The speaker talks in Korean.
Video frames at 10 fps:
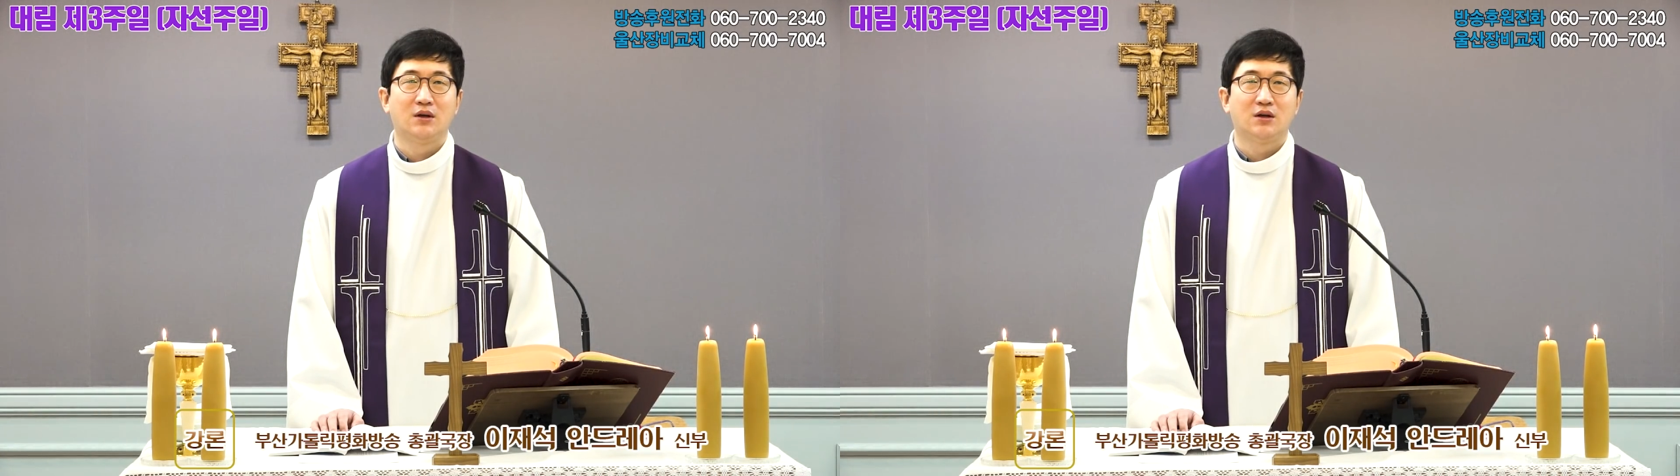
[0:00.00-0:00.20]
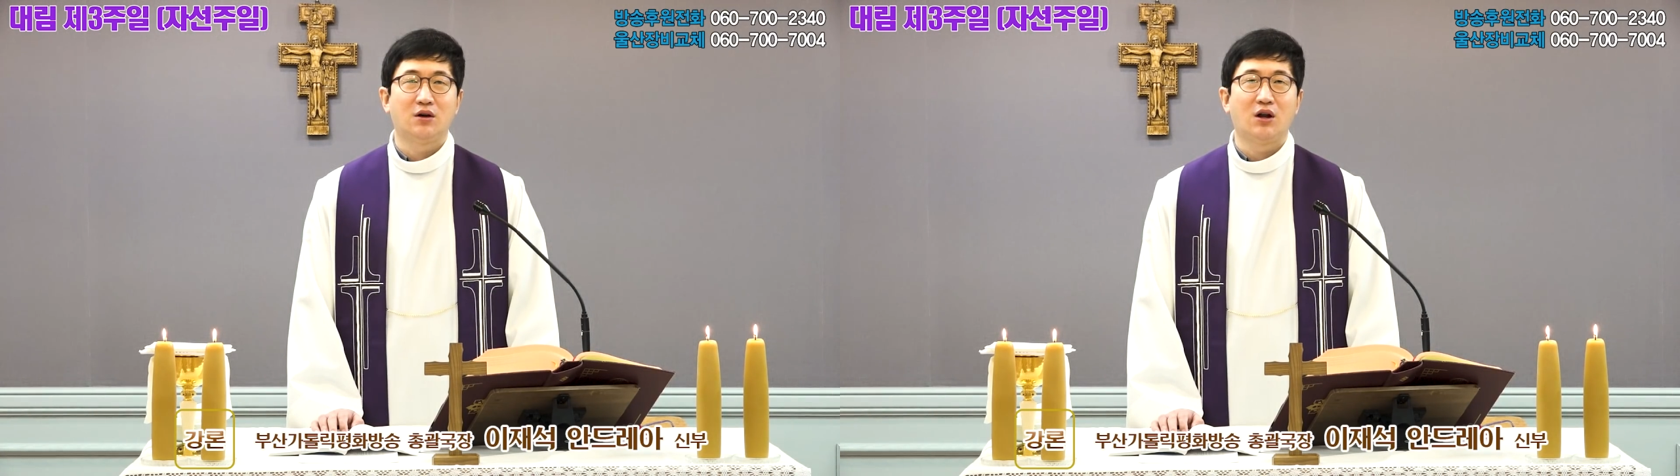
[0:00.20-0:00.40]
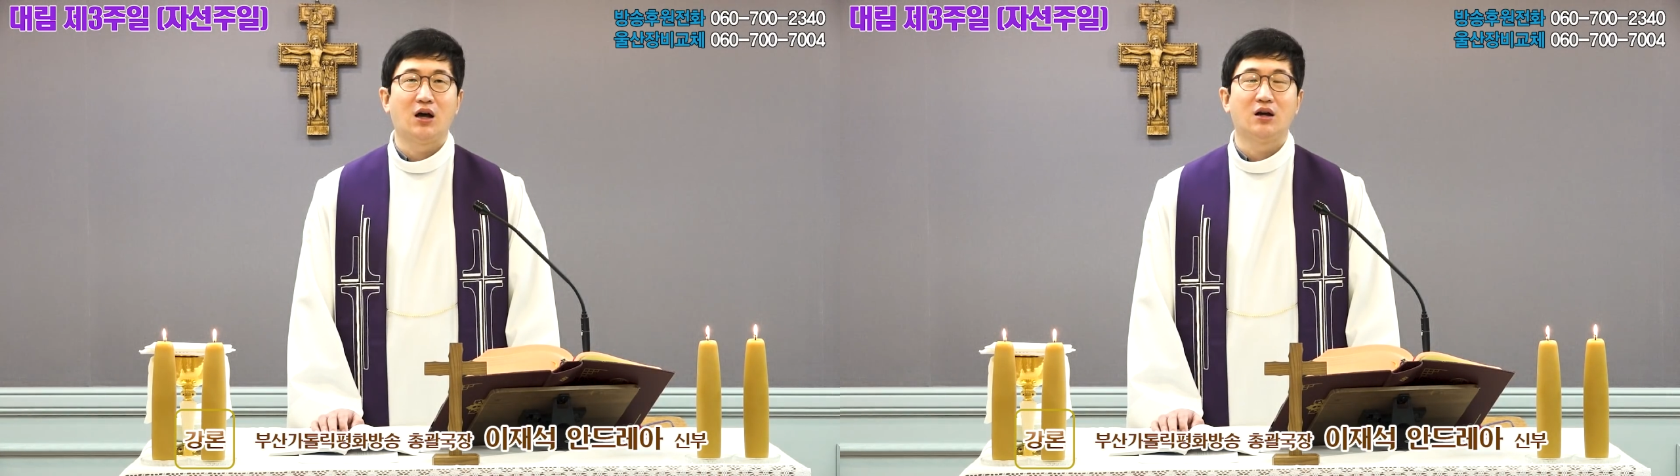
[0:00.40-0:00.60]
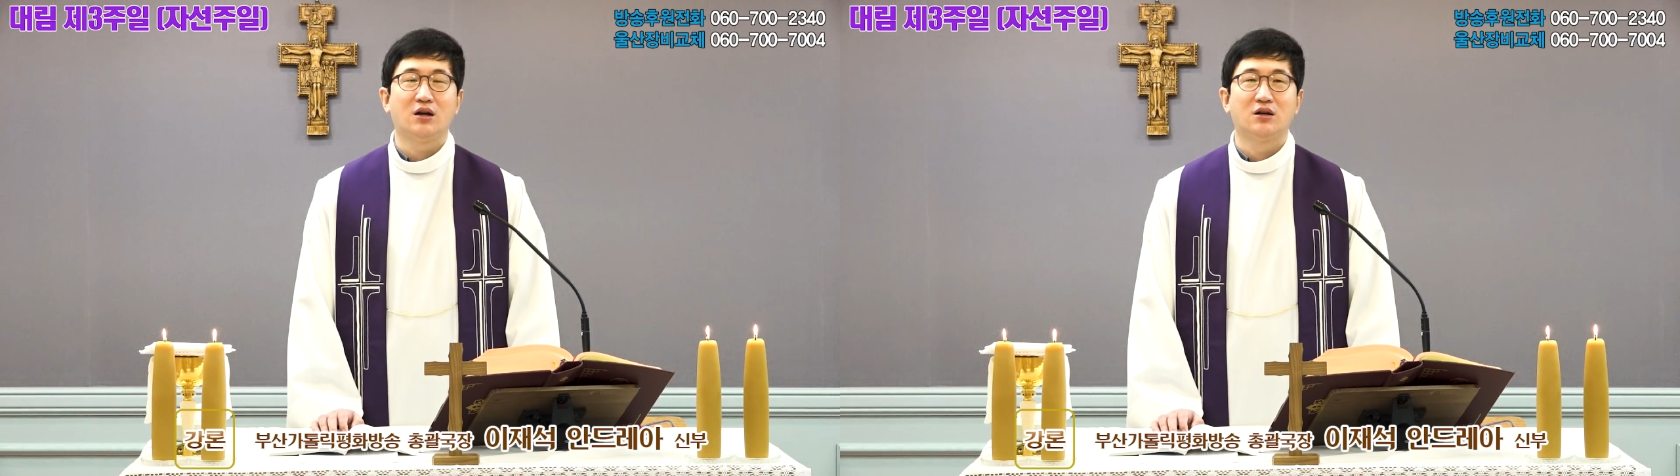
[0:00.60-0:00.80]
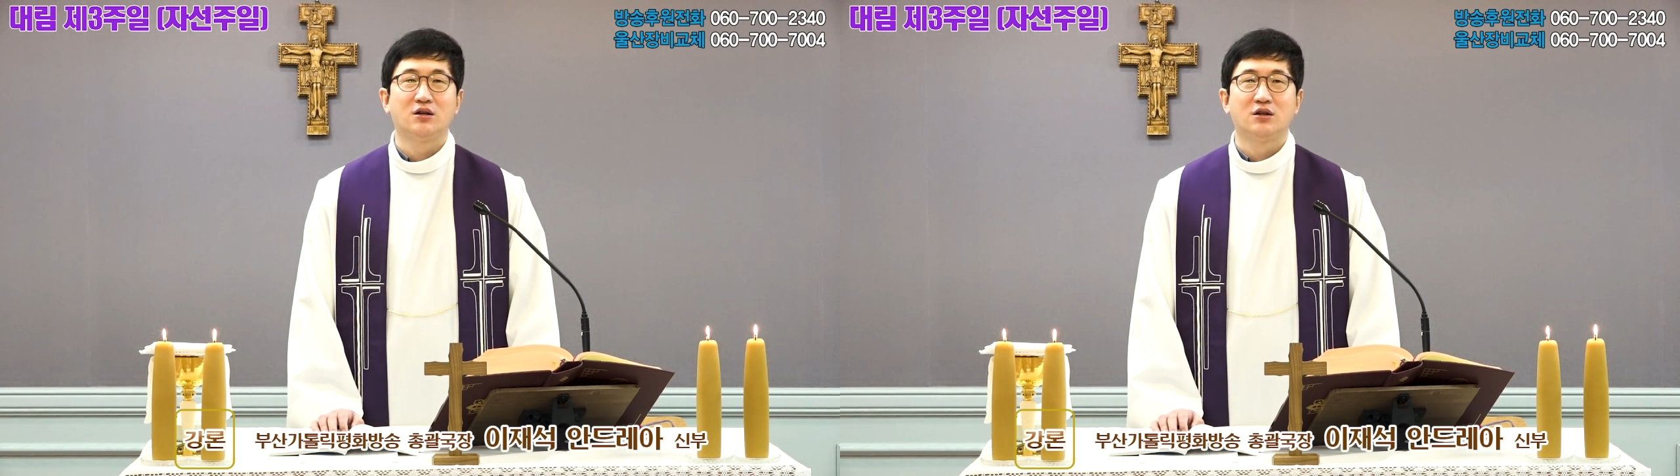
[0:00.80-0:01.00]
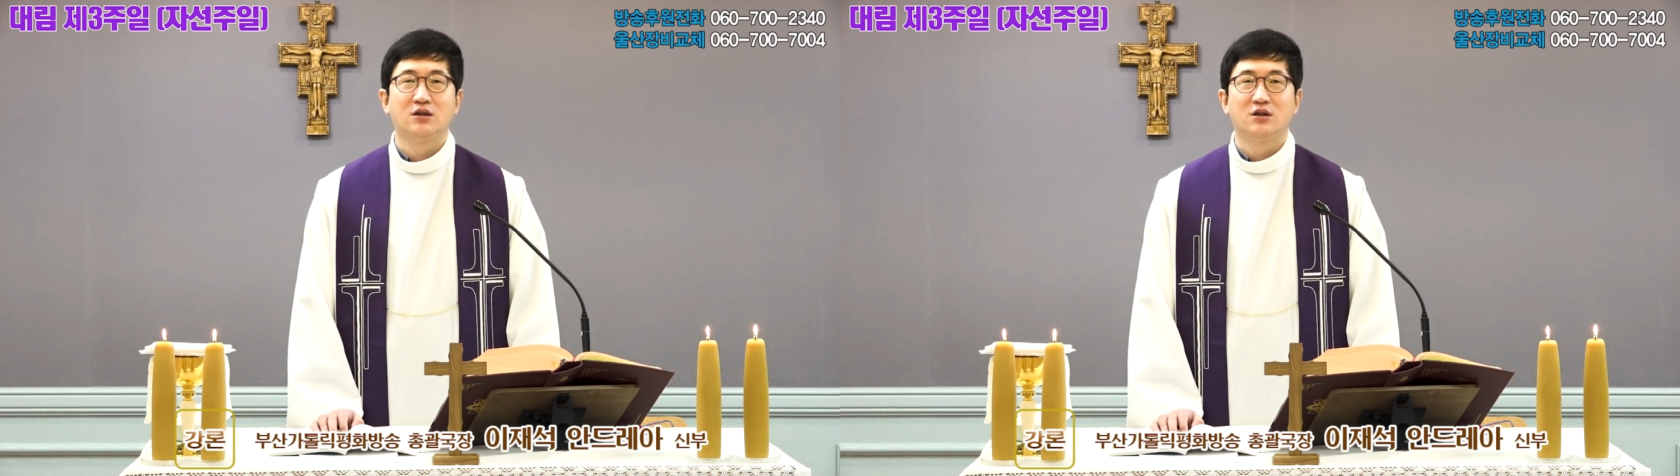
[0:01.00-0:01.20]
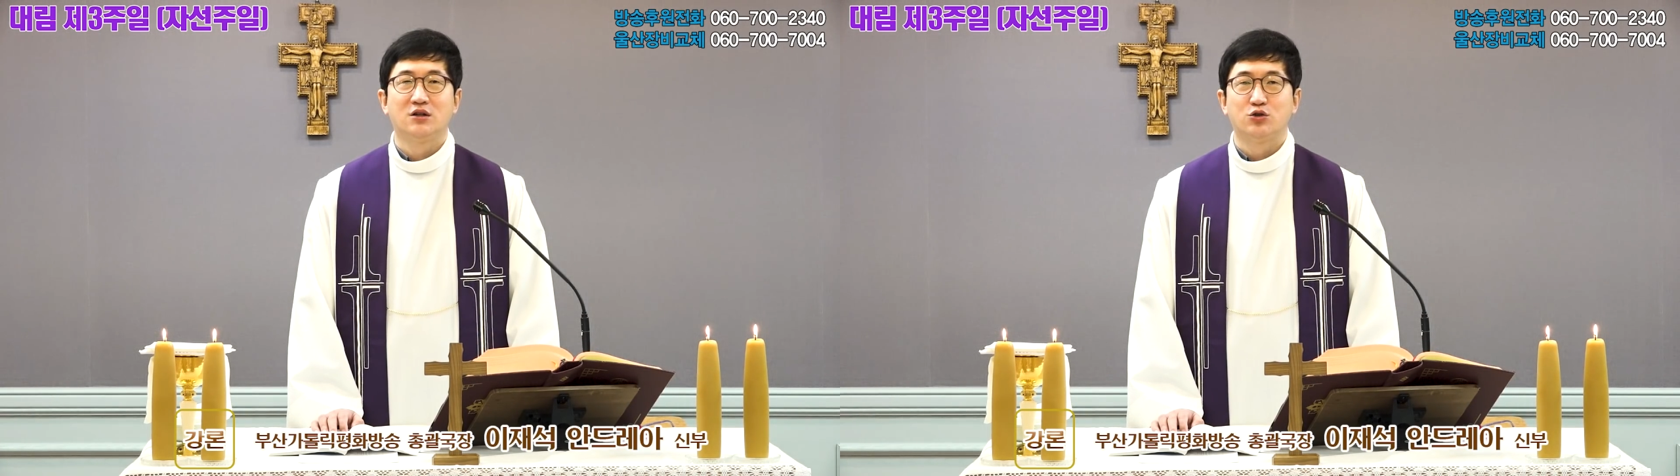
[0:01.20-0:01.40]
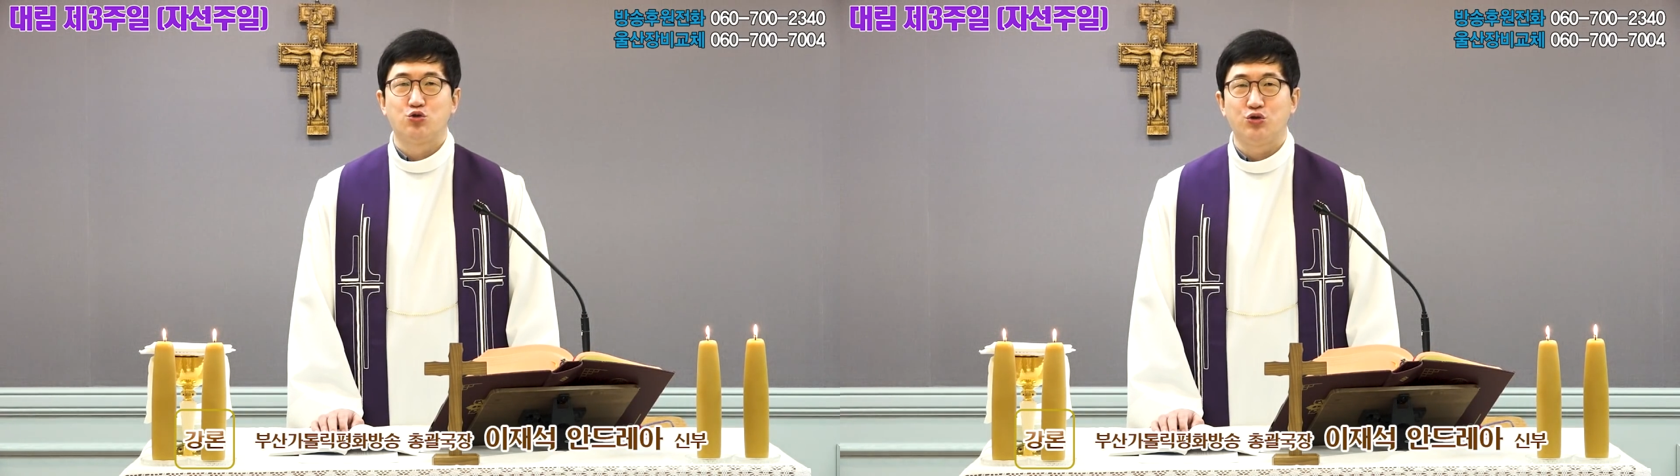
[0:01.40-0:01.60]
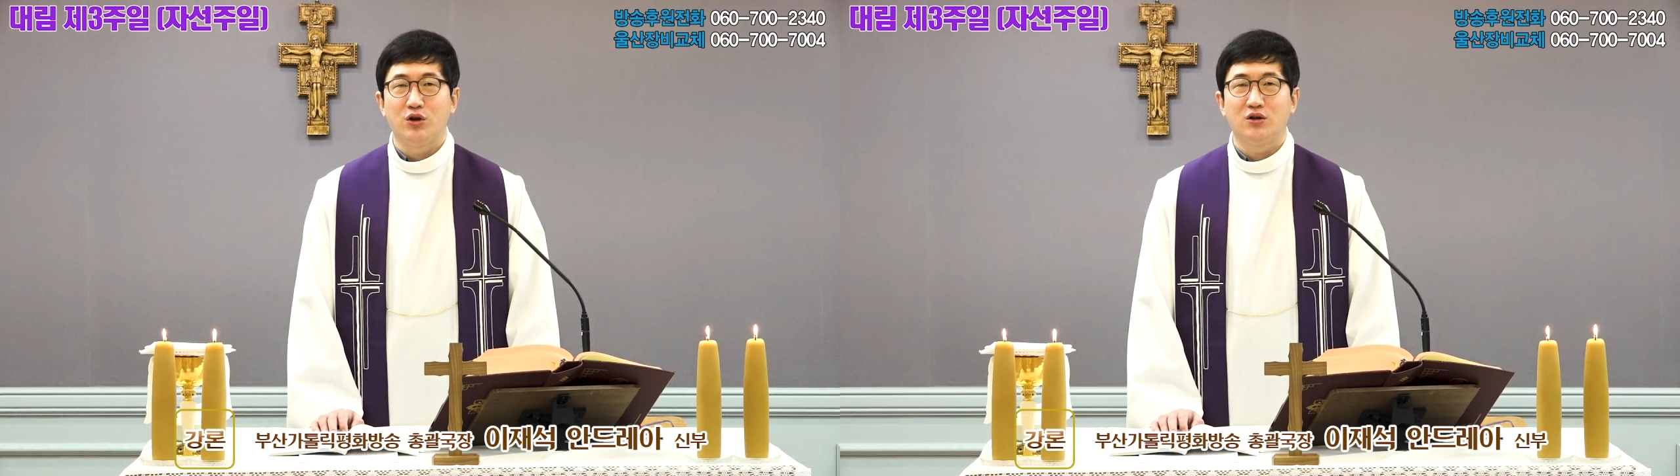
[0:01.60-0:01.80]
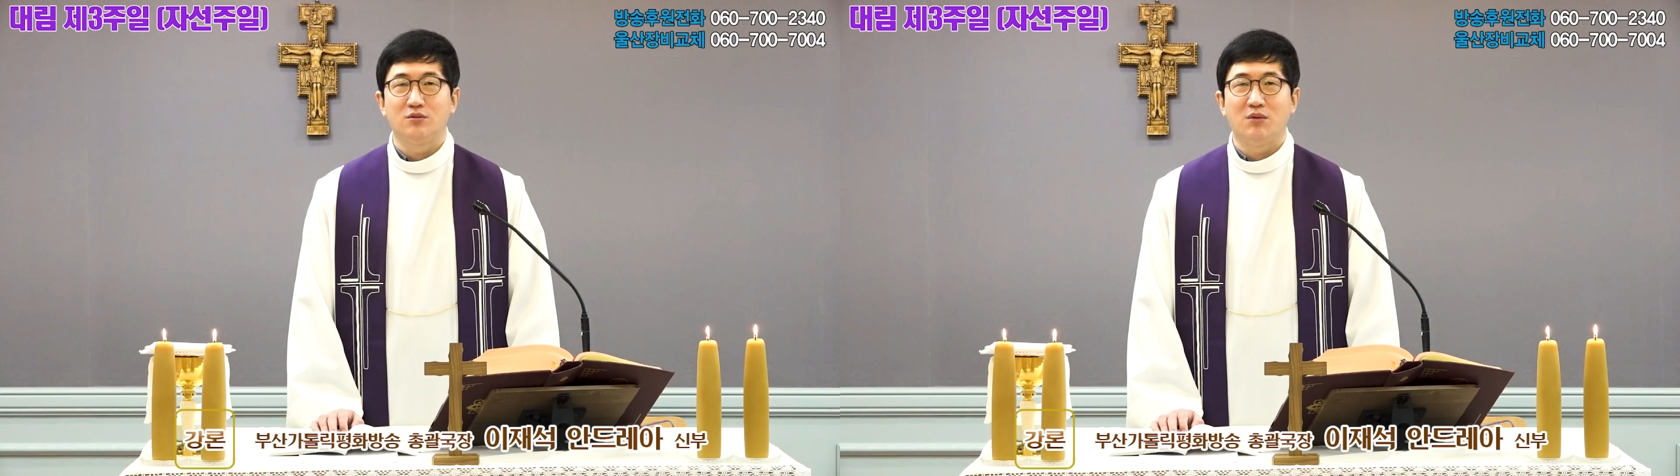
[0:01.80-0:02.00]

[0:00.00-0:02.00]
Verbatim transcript: 그러나 주려는